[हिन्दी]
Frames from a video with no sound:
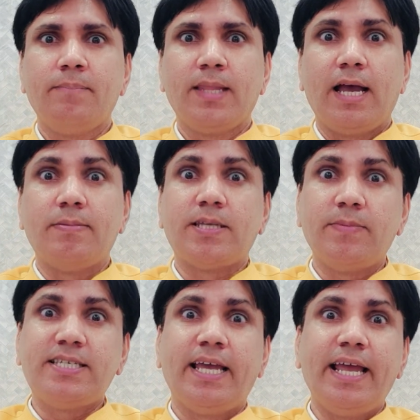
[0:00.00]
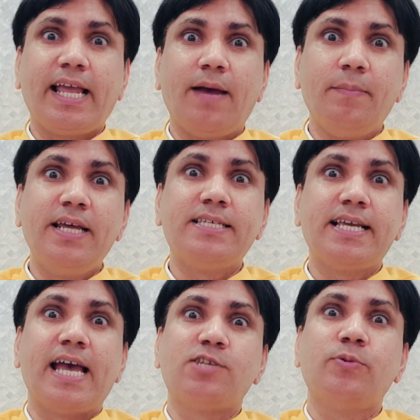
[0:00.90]
अब समस्या है कि अमीर से
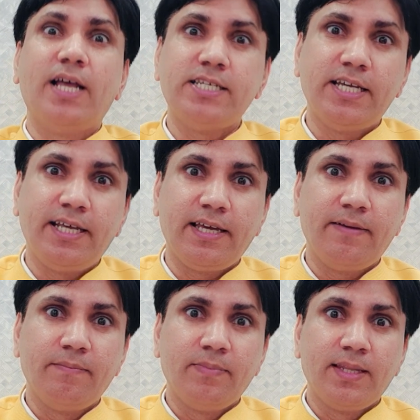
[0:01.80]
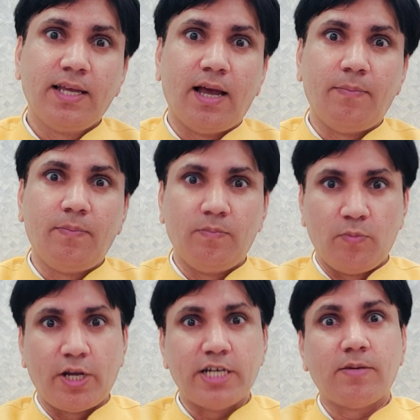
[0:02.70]
क्या सुविधाएं छीनेंगे अब
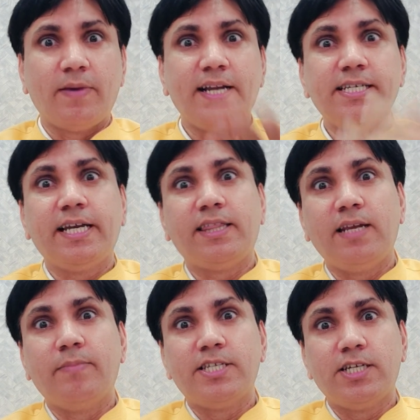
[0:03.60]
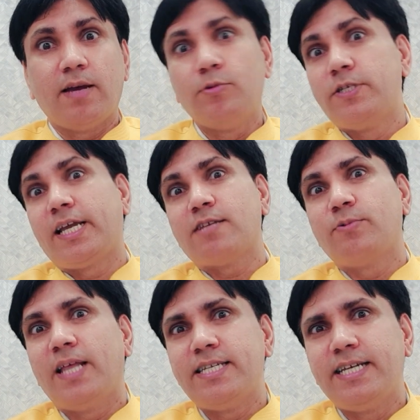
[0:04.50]
मुकेश अंबानी जी के तीन बच्चे हैं अब उनसे क्या
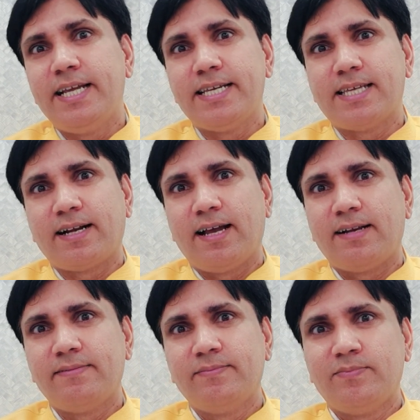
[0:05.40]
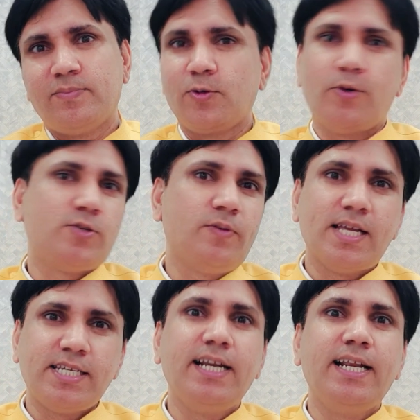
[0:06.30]
सुविधाएं छीनेगी सरकार कोई
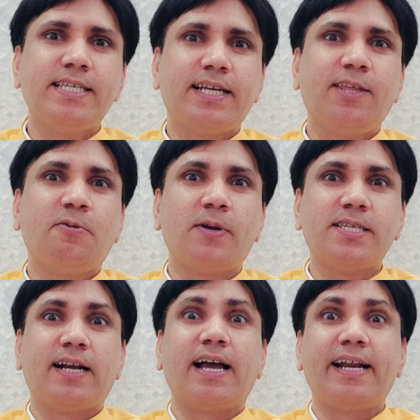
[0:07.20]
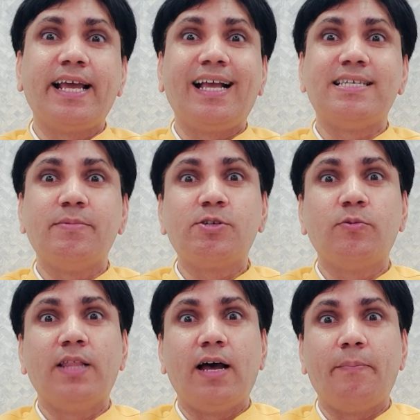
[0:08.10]
सुविधा छीन ही नहीं सकती क्योंकि सरकार की किसी भी
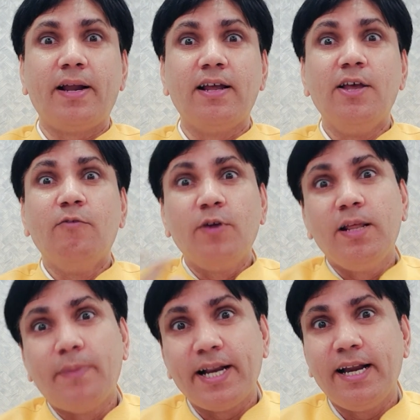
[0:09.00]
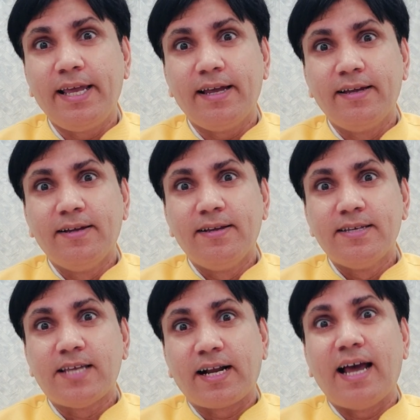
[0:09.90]
सुविधा पर वो निर्भर ही नहीं है
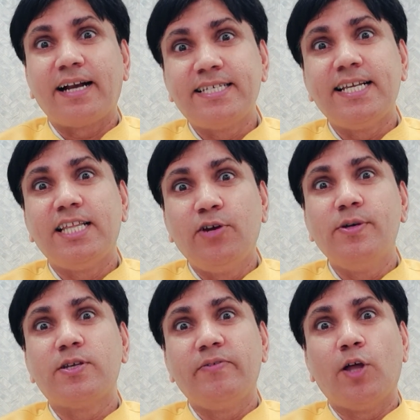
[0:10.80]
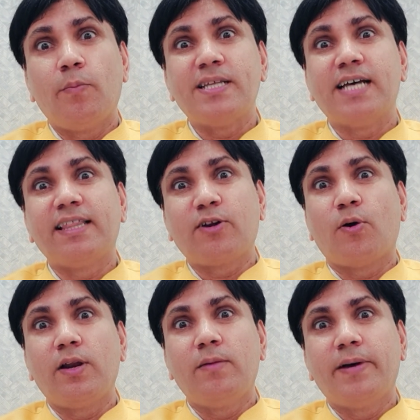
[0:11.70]
सरकार से दी हुई सुविधाओं पर ज़्यादातर
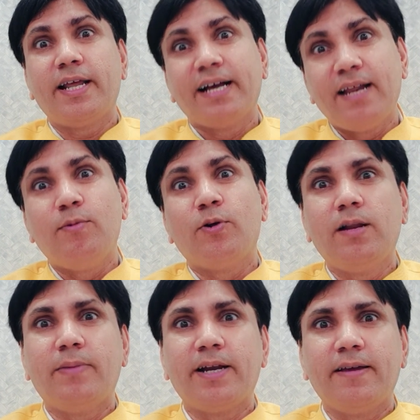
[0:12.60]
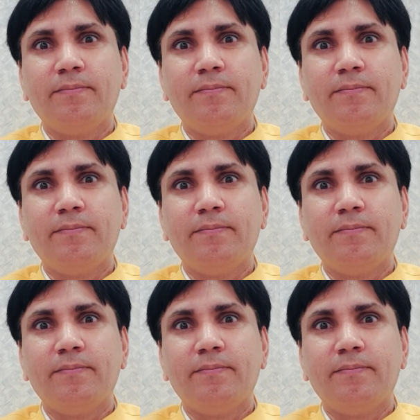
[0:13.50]
कौन निर्भर है गरीब लोग निर्भर है